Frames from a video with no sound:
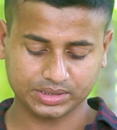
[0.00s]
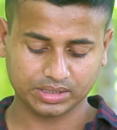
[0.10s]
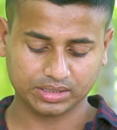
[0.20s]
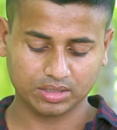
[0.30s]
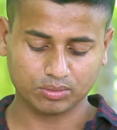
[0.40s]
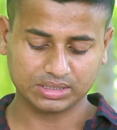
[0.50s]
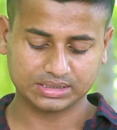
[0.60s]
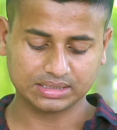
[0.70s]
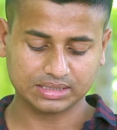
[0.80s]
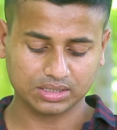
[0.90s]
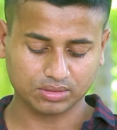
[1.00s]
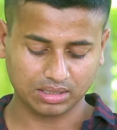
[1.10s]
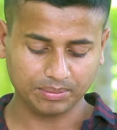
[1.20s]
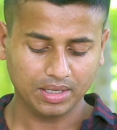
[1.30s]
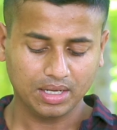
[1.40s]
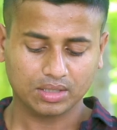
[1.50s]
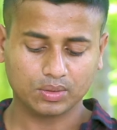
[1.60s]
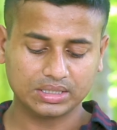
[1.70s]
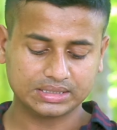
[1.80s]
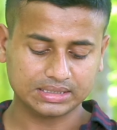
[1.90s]
জাস্ট এখান থেকে গুলিস্থান সিলেক্ট করলাম
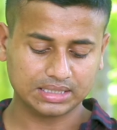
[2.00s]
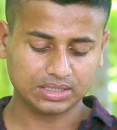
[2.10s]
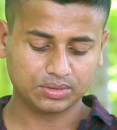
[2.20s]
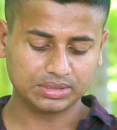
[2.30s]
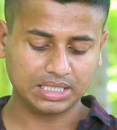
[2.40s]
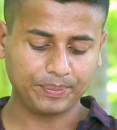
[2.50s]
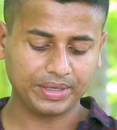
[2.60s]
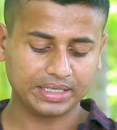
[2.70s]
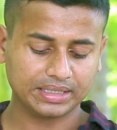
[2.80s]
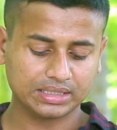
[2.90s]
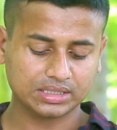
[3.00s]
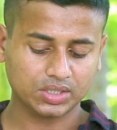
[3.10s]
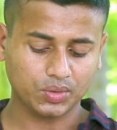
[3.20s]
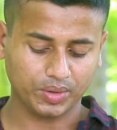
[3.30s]
গুলিস্থান সিলেক্ট করে দেওয়ার পর এখান থেকে জাস্ট